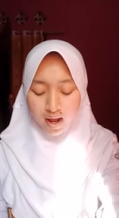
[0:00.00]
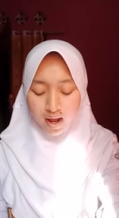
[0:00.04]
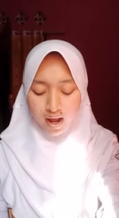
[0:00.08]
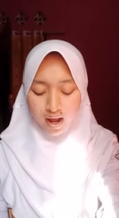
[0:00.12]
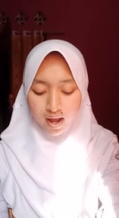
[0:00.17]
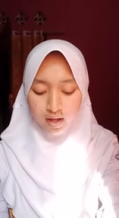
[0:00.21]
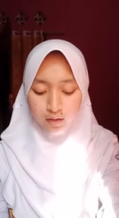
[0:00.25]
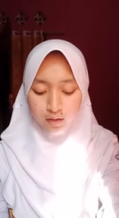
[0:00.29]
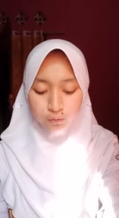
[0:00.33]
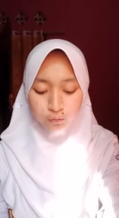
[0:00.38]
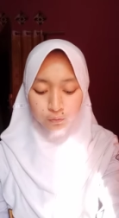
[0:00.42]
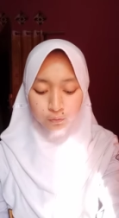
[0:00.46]

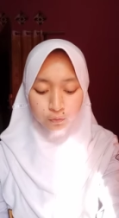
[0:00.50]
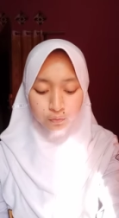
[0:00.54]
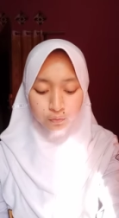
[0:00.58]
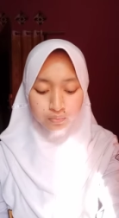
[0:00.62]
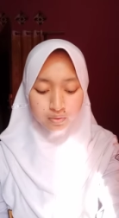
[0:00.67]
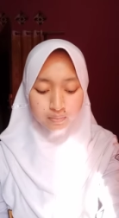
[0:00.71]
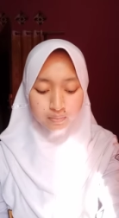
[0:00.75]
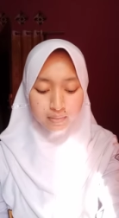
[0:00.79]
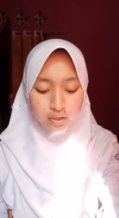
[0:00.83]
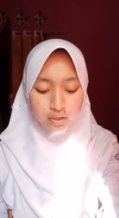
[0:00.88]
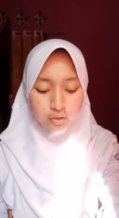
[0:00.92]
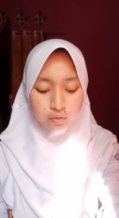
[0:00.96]
hak untuk
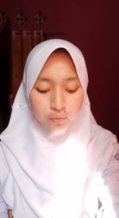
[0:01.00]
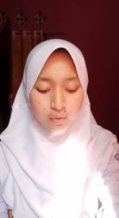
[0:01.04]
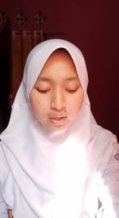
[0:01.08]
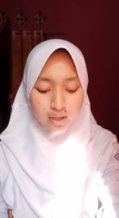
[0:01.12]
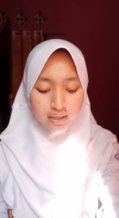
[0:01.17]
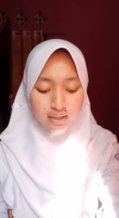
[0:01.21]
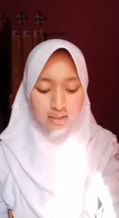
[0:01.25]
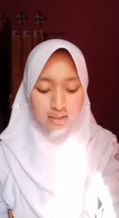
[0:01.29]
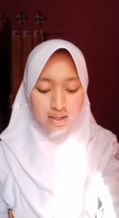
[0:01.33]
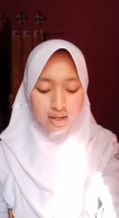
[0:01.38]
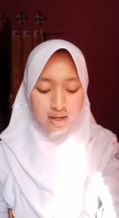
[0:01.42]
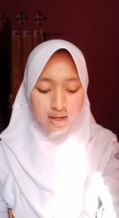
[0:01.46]

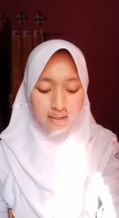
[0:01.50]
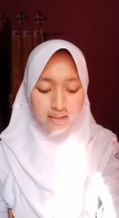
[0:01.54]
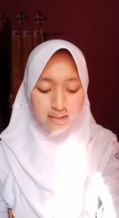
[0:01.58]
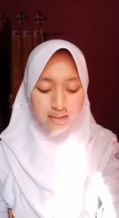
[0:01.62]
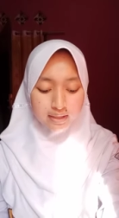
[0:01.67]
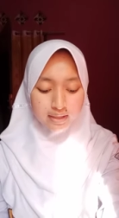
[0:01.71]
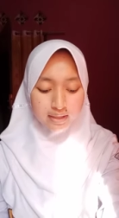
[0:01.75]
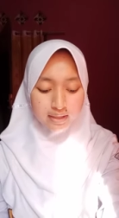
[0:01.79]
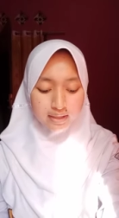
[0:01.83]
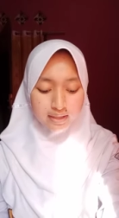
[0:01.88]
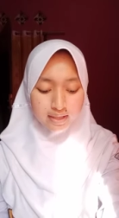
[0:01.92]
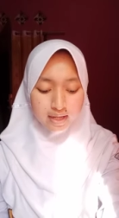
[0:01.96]
memajukan
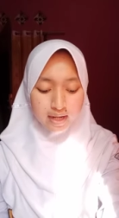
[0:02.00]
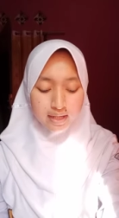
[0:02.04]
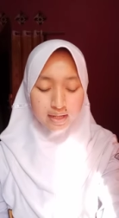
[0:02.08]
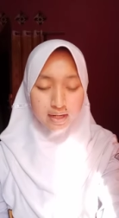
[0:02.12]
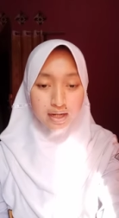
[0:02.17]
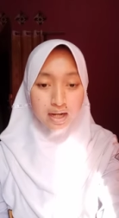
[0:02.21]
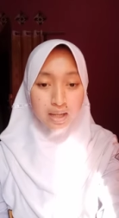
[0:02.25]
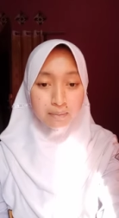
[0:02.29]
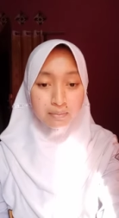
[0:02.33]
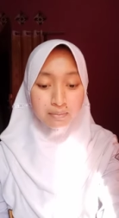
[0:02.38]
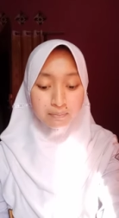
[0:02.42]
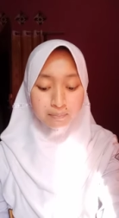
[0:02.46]
dirinya
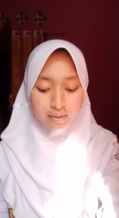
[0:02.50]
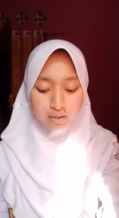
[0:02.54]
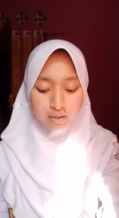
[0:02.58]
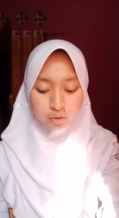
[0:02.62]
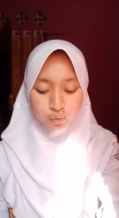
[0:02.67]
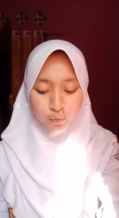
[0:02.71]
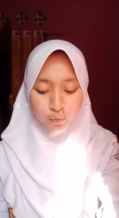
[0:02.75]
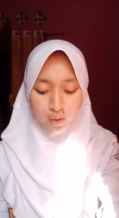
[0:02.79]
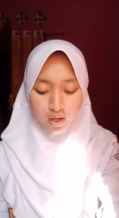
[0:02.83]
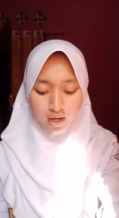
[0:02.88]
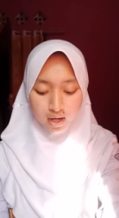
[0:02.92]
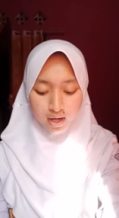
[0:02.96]
dalam
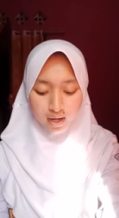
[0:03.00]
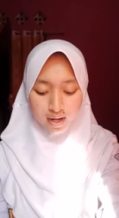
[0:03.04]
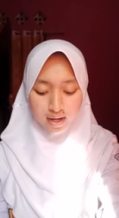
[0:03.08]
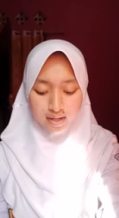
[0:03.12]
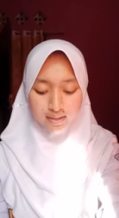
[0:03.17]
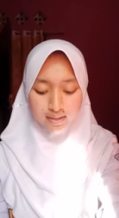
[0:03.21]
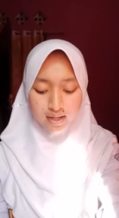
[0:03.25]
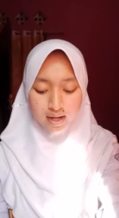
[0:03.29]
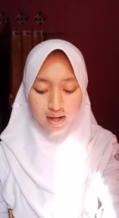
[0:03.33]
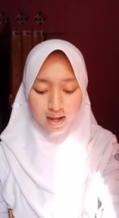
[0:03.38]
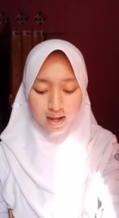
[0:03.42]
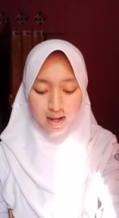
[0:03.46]

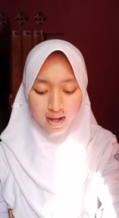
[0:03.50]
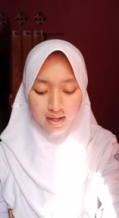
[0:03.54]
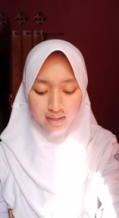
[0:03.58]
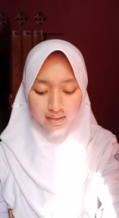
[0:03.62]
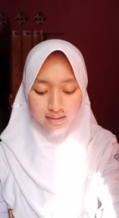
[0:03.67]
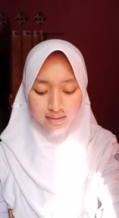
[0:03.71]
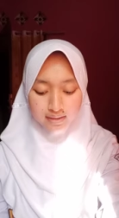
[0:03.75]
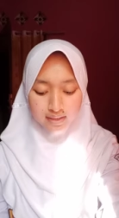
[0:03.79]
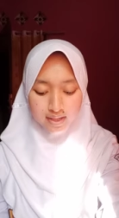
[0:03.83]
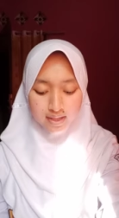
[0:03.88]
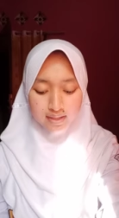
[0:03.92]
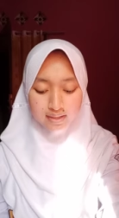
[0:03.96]
memperjuangkan
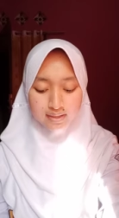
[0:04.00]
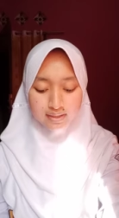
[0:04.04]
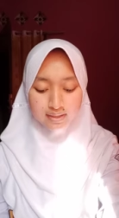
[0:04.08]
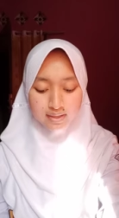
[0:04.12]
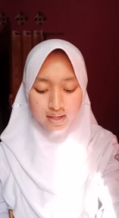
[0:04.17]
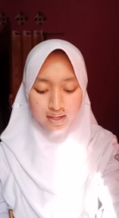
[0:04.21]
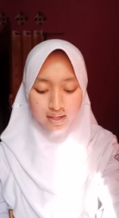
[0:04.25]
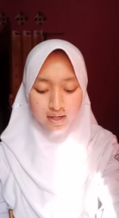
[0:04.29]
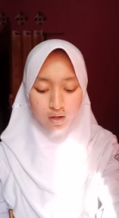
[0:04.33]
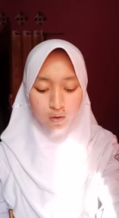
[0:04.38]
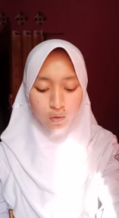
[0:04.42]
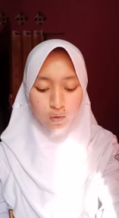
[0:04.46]
haknya
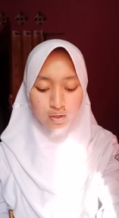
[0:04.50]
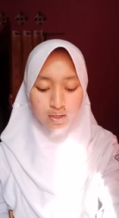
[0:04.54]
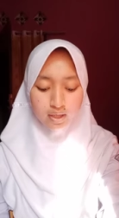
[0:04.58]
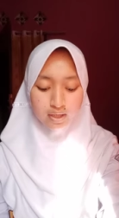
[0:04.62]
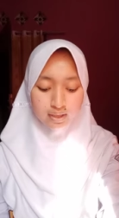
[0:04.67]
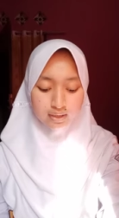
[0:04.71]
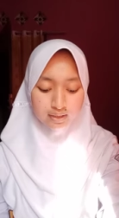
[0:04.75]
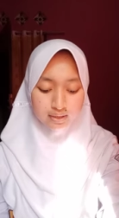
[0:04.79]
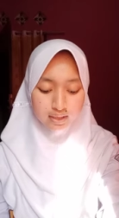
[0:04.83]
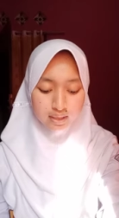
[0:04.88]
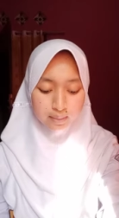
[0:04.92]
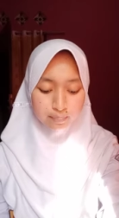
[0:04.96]
secara
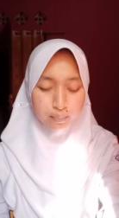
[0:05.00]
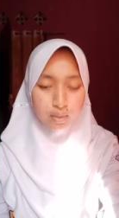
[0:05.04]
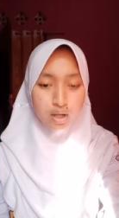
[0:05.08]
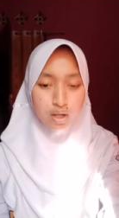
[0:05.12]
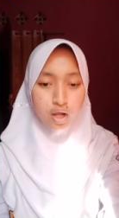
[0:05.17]
kolektif